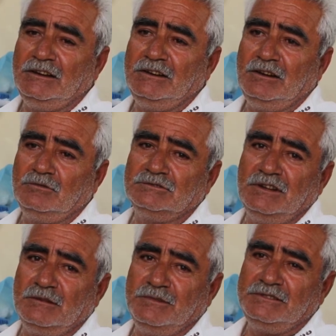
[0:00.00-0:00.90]
عنا
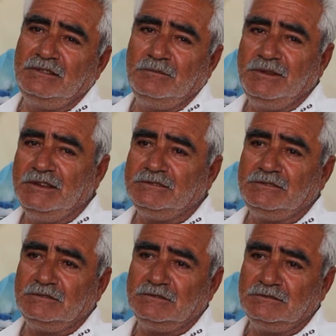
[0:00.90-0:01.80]
وانضرب البيت
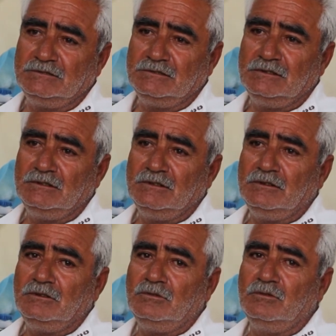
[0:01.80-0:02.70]

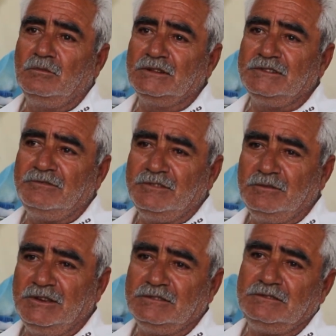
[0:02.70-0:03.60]
وما ضل
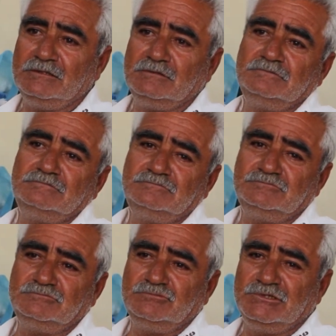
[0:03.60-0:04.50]
في بيت
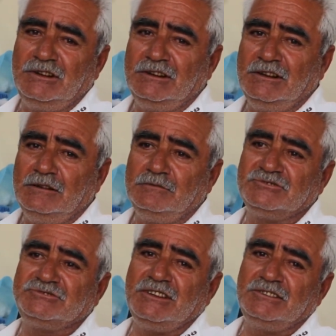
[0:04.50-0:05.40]
وطلعنا
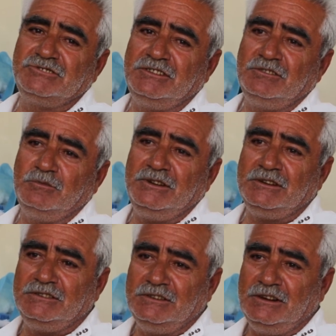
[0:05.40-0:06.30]
مستاجرين
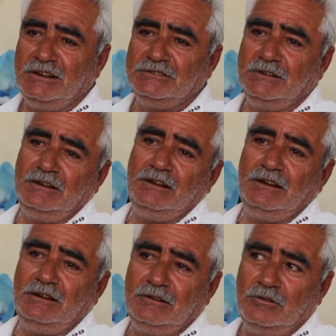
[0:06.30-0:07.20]
وبيركين عند
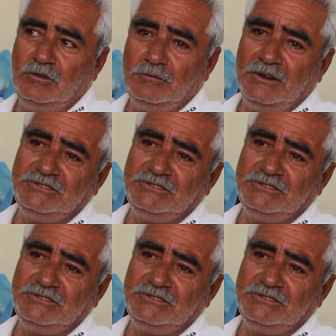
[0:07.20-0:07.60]
هون